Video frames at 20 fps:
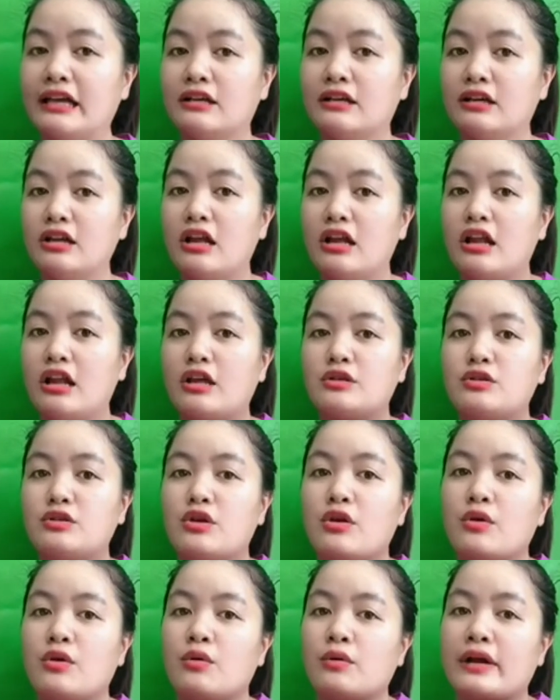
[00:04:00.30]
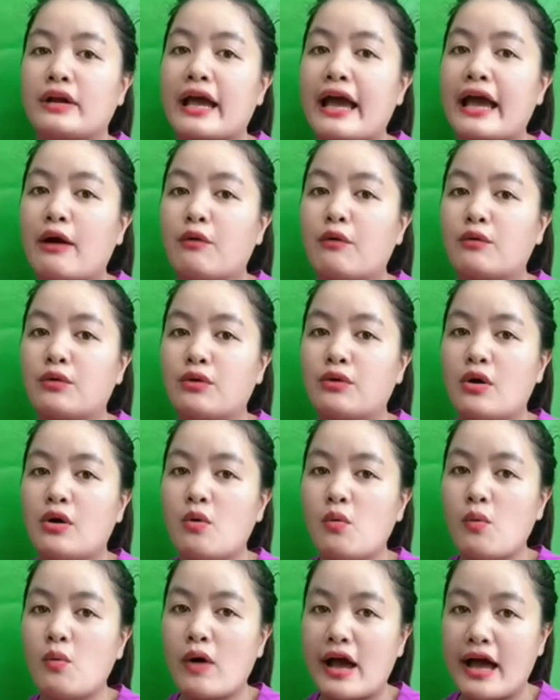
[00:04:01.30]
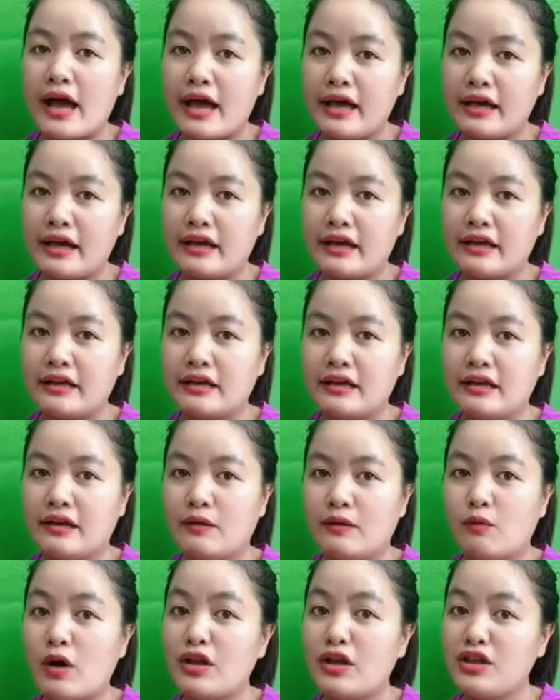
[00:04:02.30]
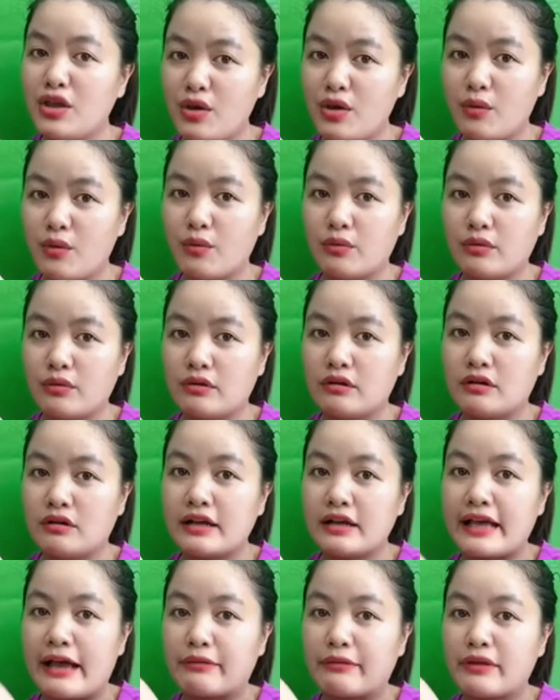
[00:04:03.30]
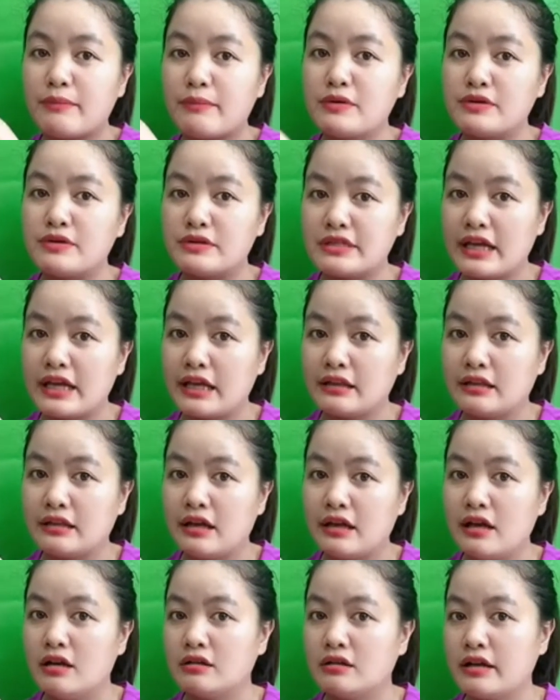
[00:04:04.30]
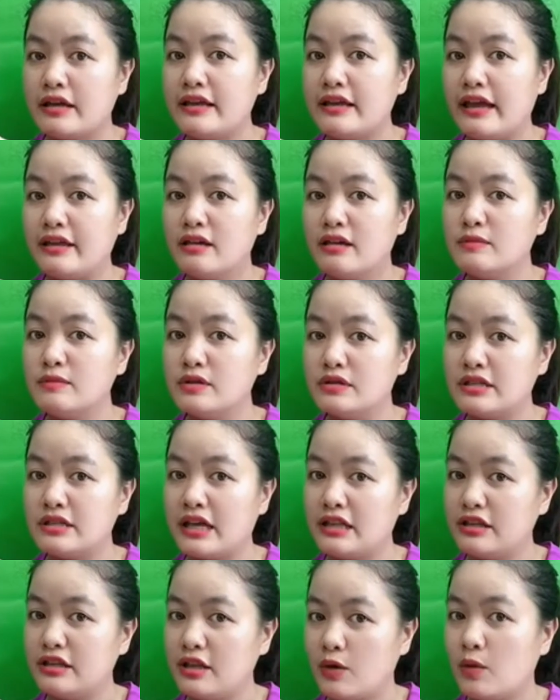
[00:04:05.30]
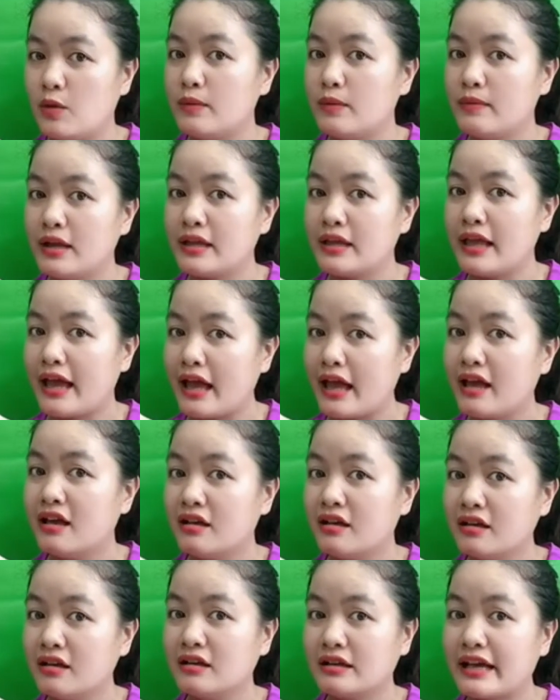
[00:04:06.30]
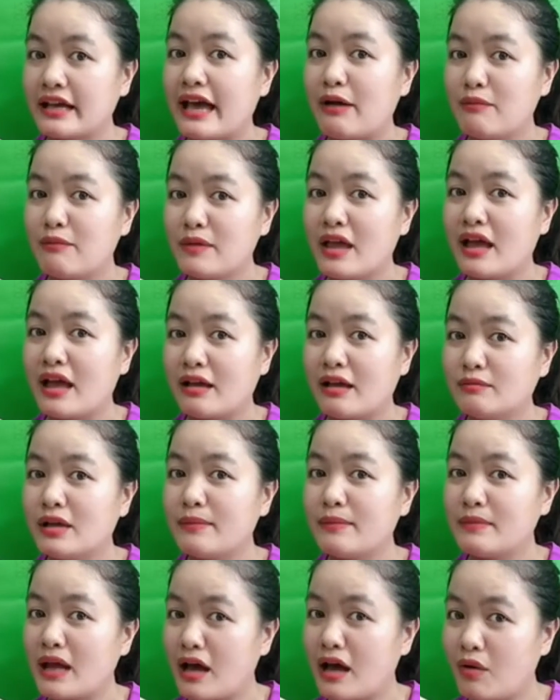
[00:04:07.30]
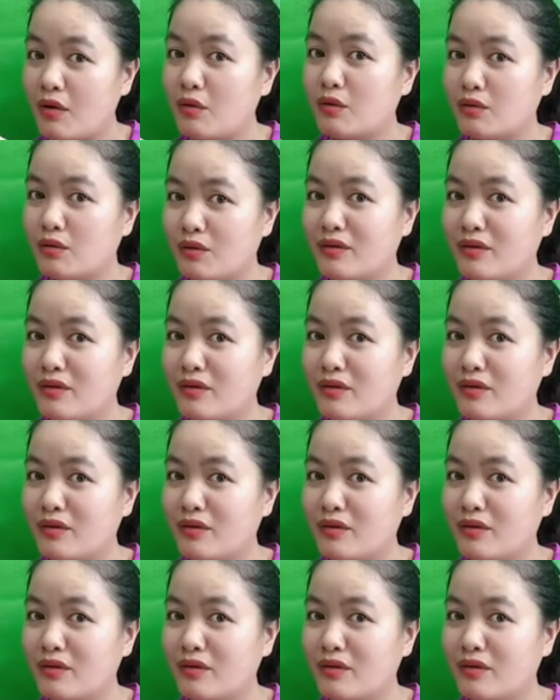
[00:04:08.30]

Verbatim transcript: cái đó là chiều cao nó quá quá nhiều nó cao tới 10 cm thấy vậy chứ 10 cm nhiều lắm á nhà ơi cao lắm nha em thấp đâu